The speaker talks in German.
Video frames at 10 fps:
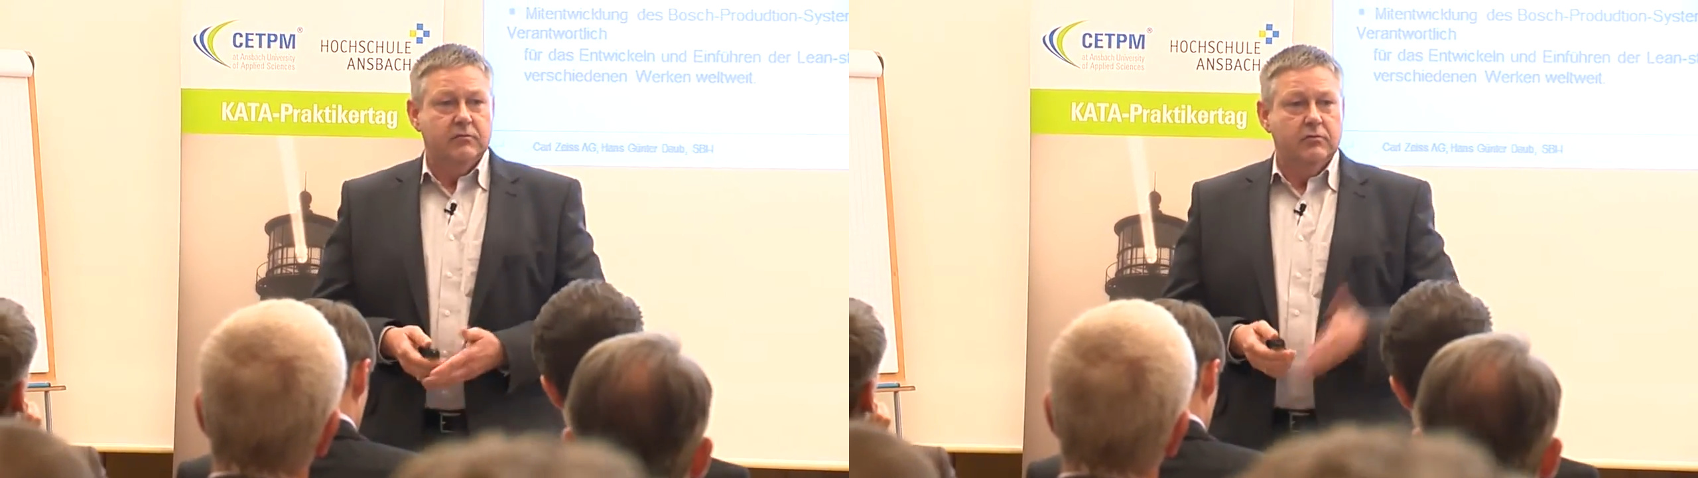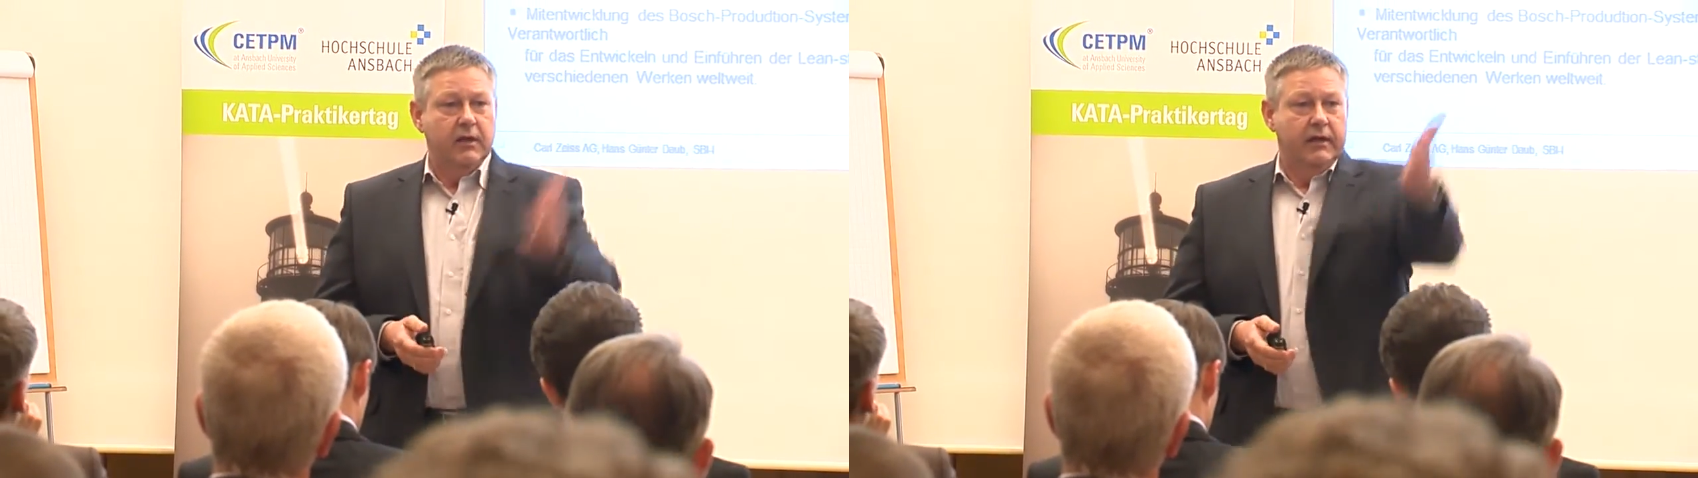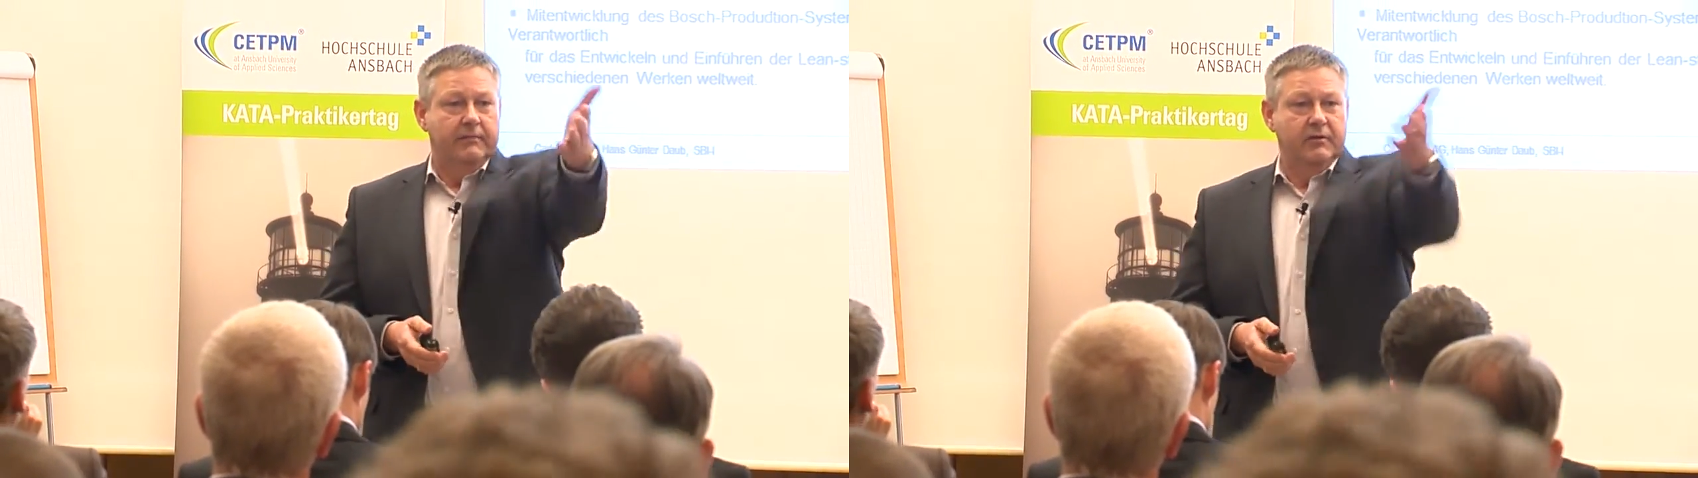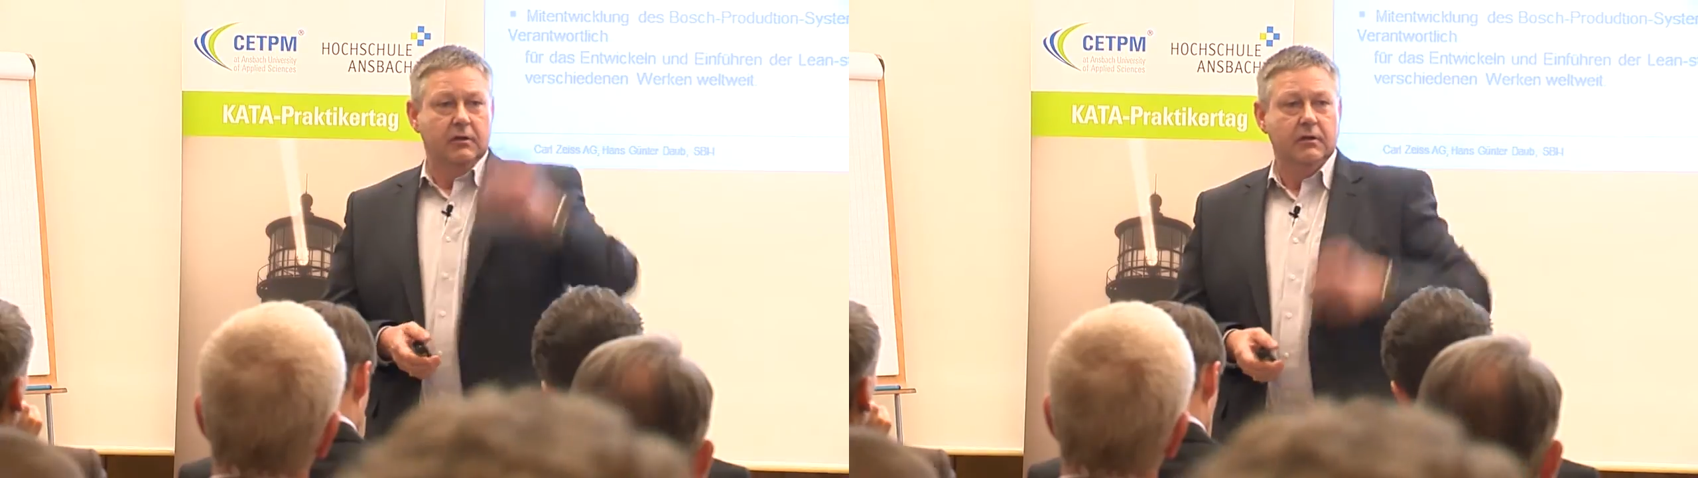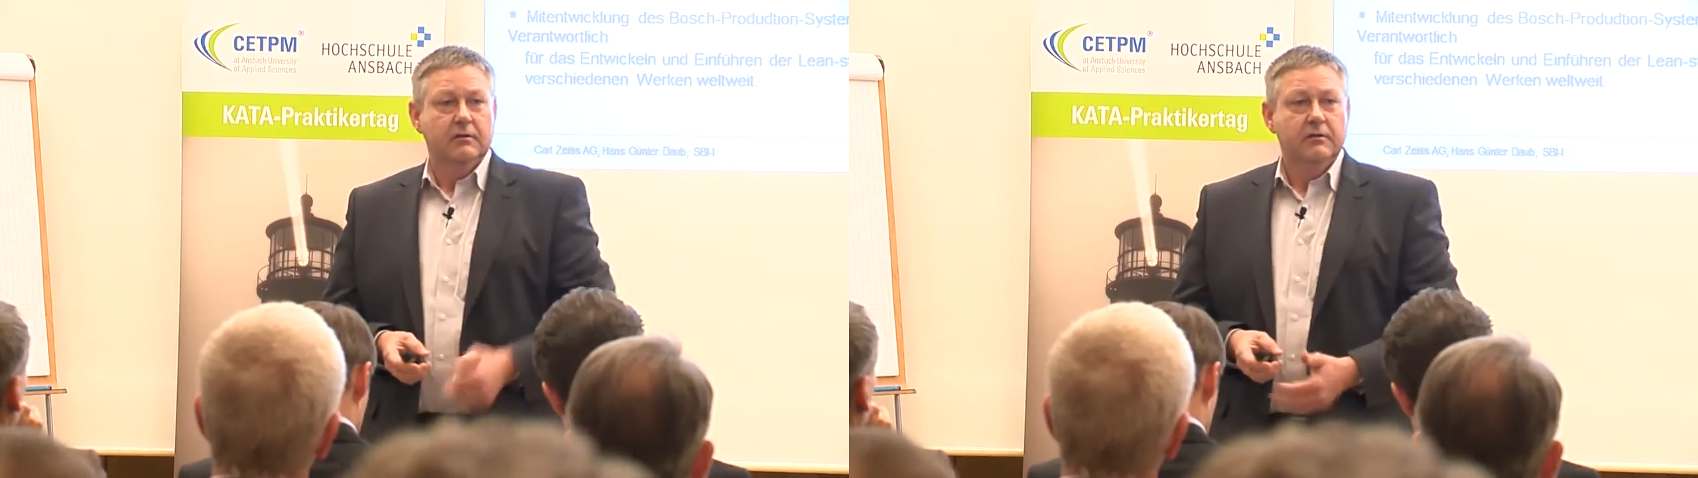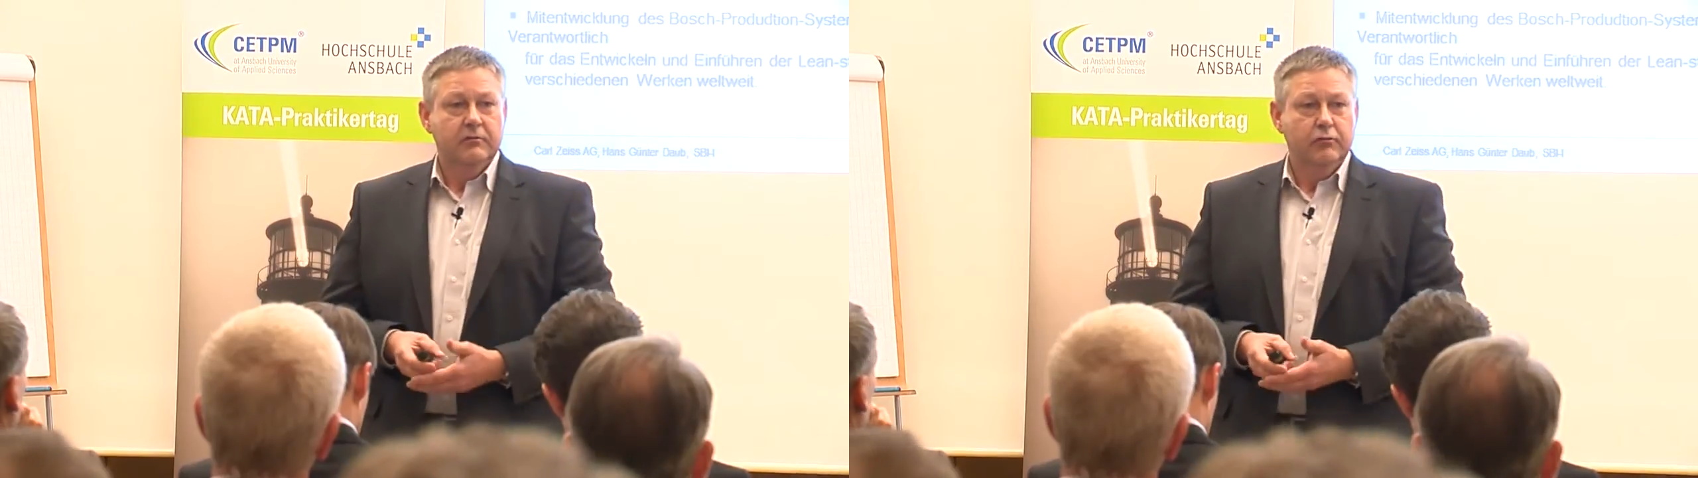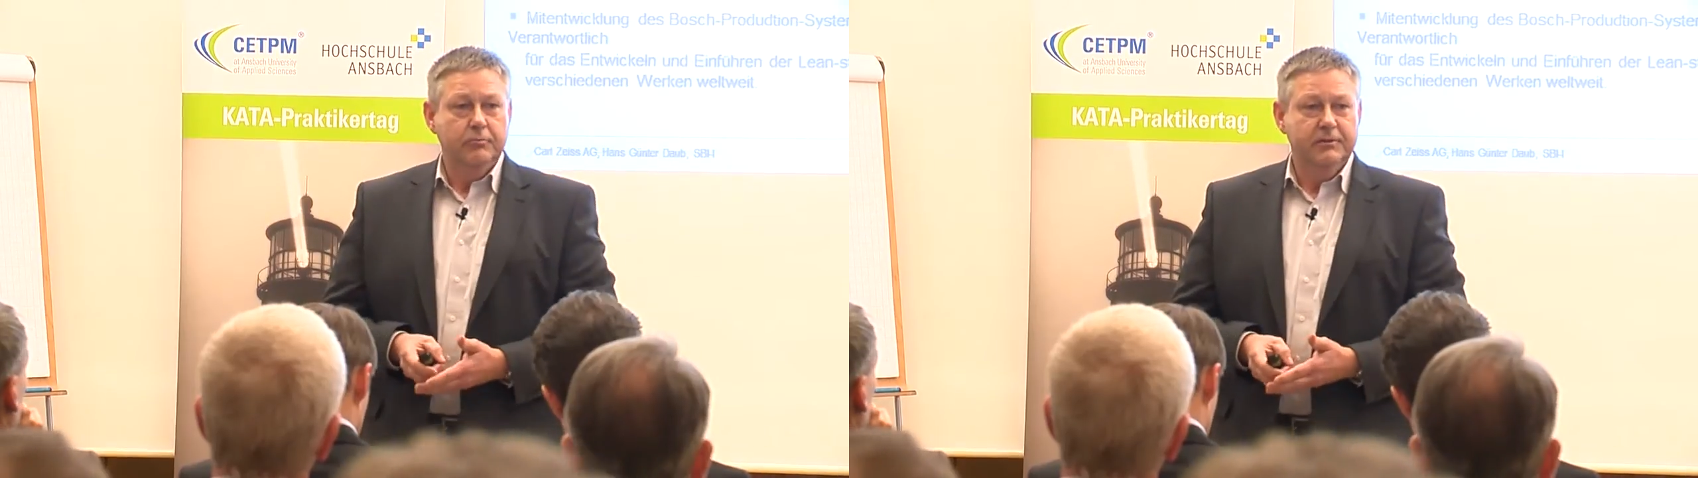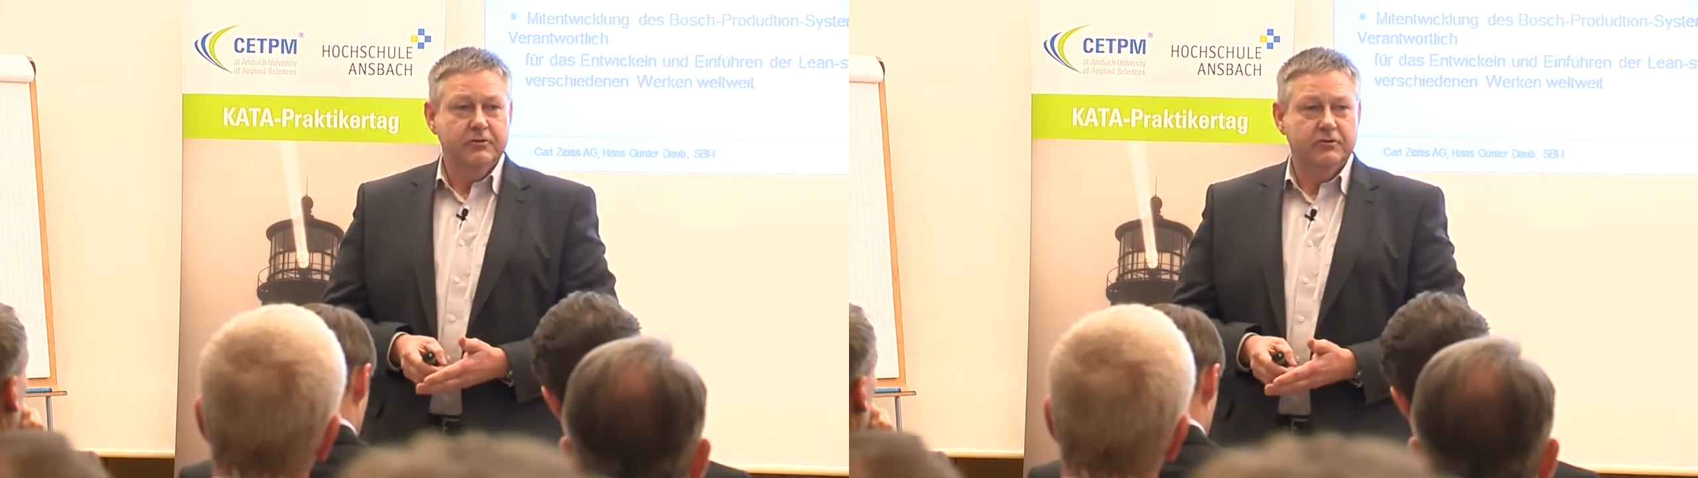Und dann haben wir
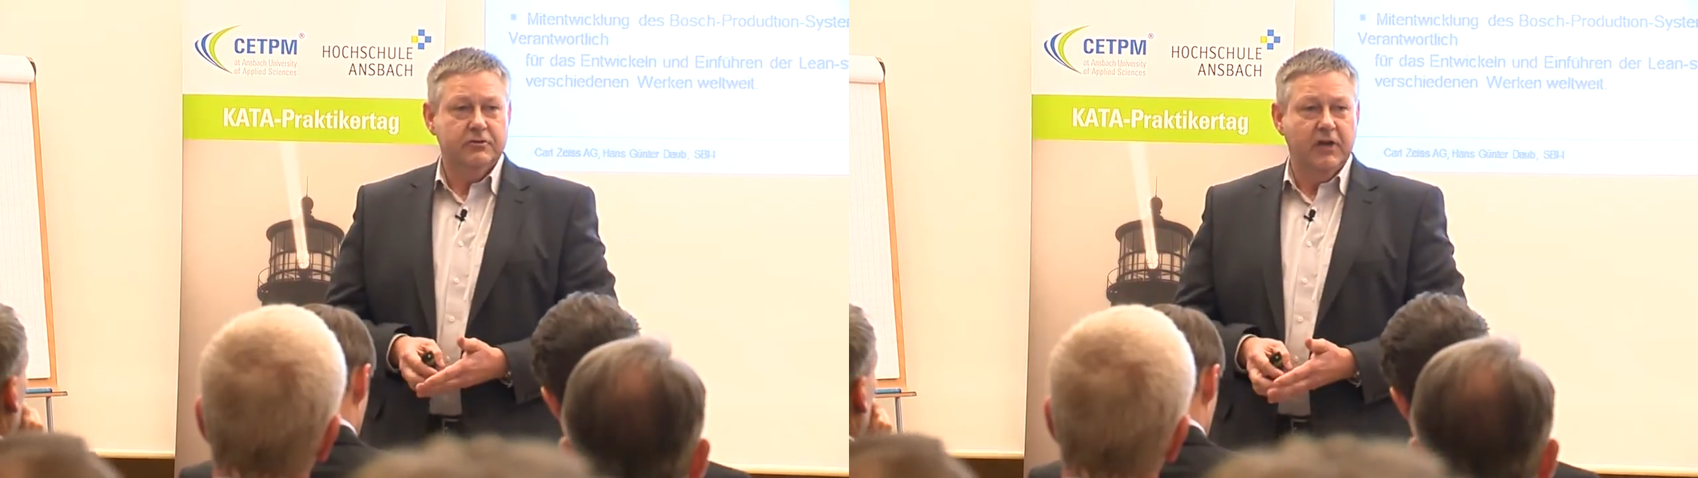typisch